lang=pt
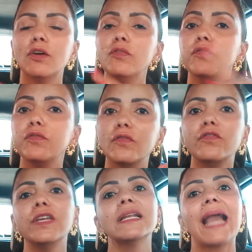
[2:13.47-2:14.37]
eu
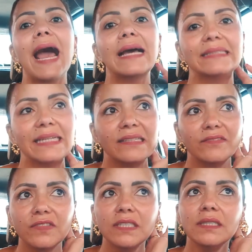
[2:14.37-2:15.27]
vi lá, né,
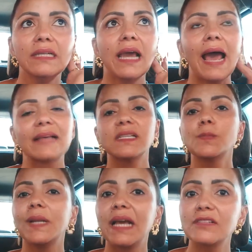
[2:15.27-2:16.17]
vi as
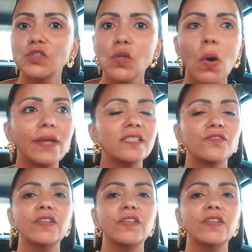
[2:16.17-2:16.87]
explicações,